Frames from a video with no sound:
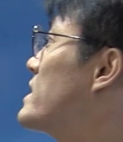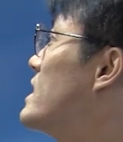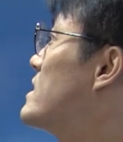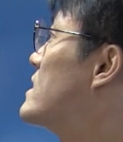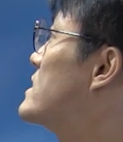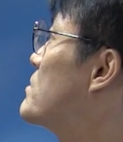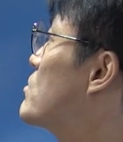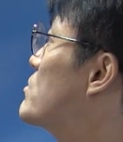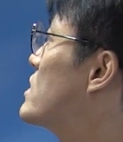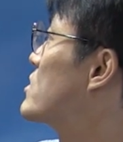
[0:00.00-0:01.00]
대한 대체
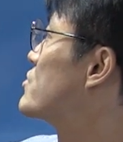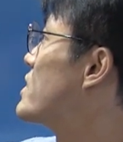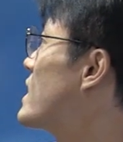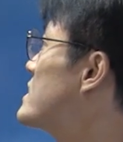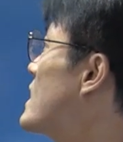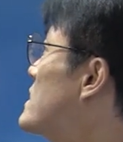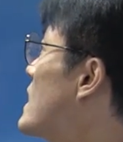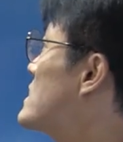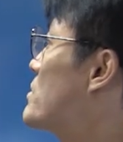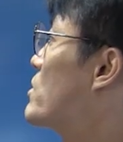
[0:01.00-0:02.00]
복무자를 규정하지
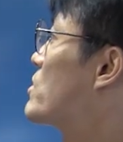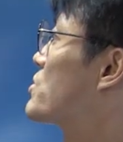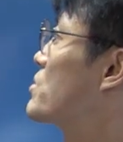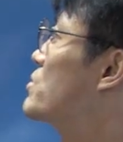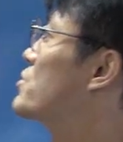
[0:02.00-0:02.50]
아니야. 자, 병역 종료